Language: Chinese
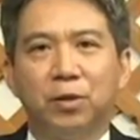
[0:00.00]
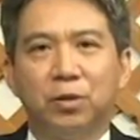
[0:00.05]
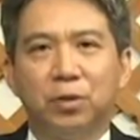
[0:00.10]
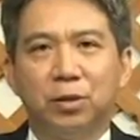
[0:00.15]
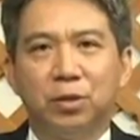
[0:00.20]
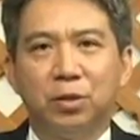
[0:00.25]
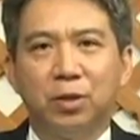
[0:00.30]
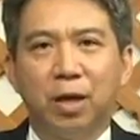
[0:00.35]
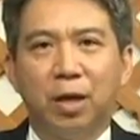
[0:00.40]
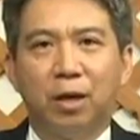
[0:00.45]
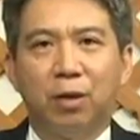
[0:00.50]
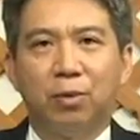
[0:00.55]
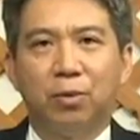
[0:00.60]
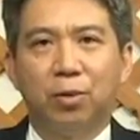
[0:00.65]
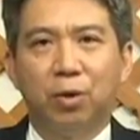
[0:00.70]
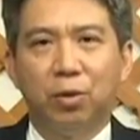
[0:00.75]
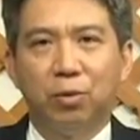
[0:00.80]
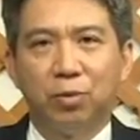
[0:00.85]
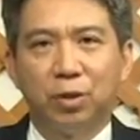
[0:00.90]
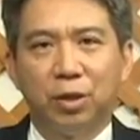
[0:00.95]
知道
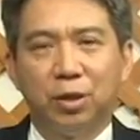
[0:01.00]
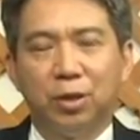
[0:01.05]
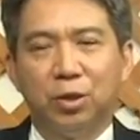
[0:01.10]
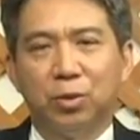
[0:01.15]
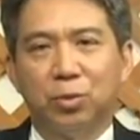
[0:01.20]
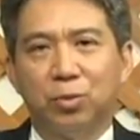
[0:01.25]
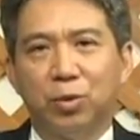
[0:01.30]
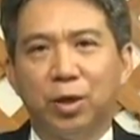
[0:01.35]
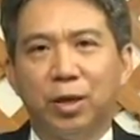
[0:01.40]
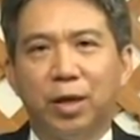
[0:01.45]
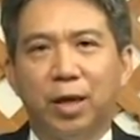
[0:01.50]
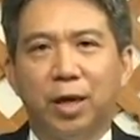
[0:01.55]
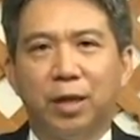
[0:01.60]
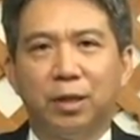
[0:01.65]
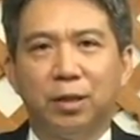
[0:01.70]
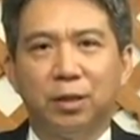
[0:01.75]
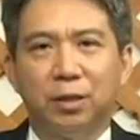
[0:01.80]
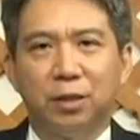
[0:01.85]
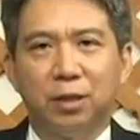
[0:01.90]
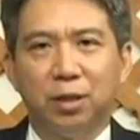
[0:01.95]
肉体虽
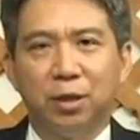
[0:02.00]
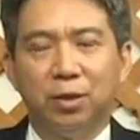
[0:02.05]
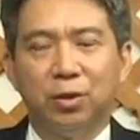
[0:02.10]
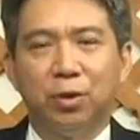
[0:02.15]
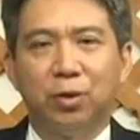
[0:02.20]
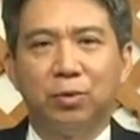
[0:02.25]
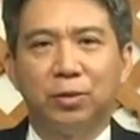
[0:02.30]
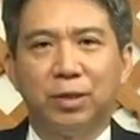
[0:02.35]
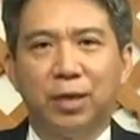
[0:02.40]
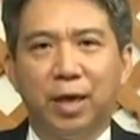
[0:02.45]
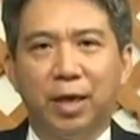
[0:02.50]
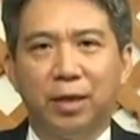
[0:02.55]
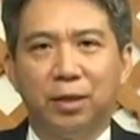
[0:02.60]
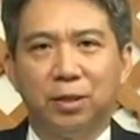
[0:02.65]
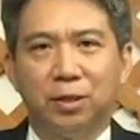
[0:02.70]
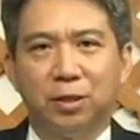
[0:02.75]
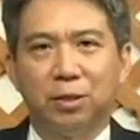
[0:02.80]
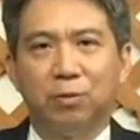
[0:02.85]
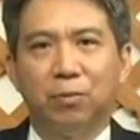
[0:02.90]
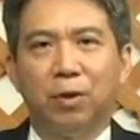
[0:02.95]
然停留在
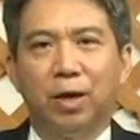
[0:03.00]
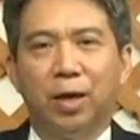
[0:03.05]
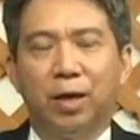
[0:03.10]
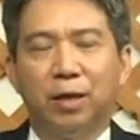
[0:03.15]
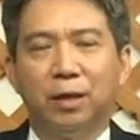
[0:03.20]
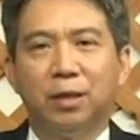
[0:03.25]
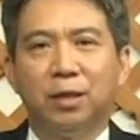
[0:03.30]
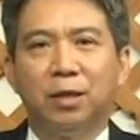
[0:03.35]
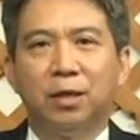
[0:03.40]
死亡，